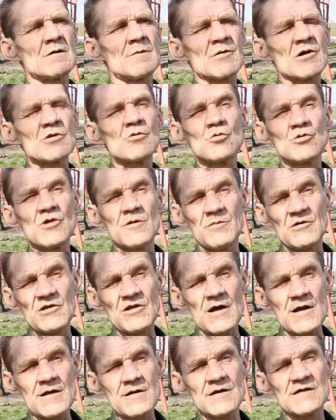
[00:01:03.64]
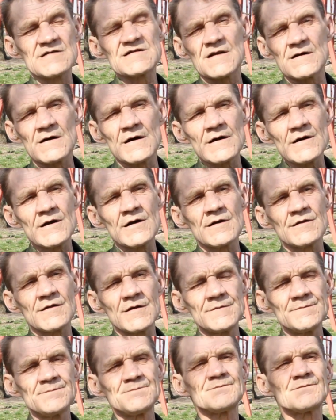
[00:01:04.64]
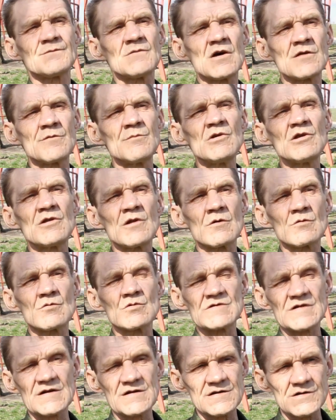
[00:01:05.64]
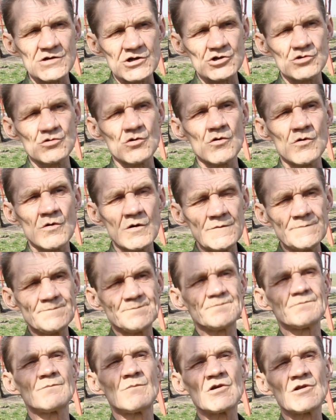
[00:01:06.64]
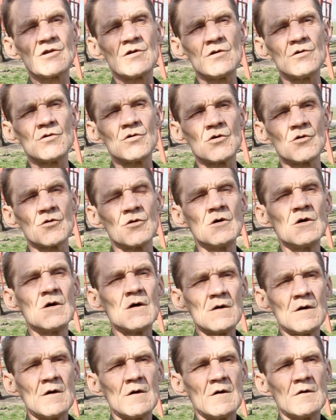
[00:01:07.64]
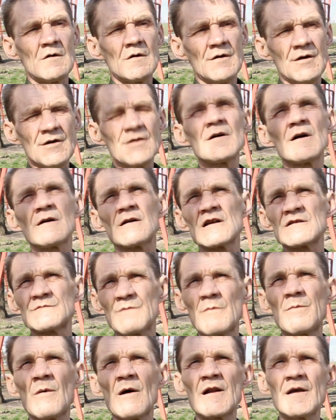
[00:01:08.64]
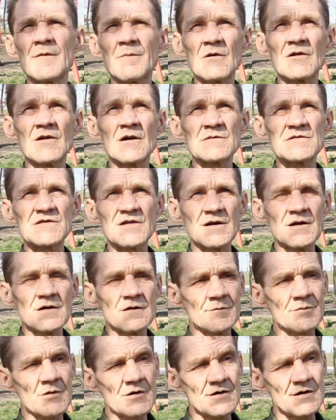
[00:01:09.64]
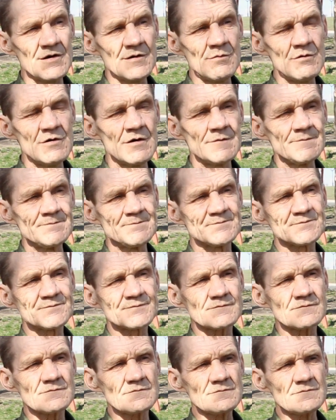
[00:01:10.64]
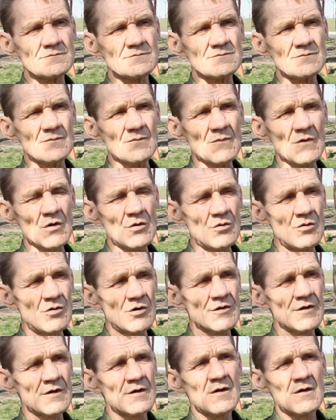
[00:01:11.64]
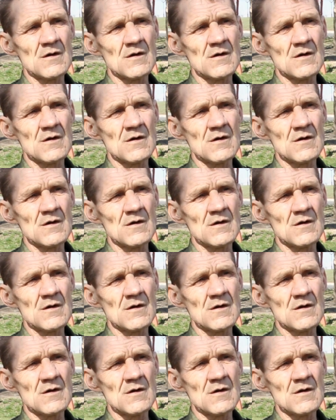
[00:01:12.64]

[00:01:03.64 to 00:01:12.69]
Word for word: продукты питания, сигареты на Дмитровку со Снежного, батальон. И как раз попали под обстрел, погибли. Вот.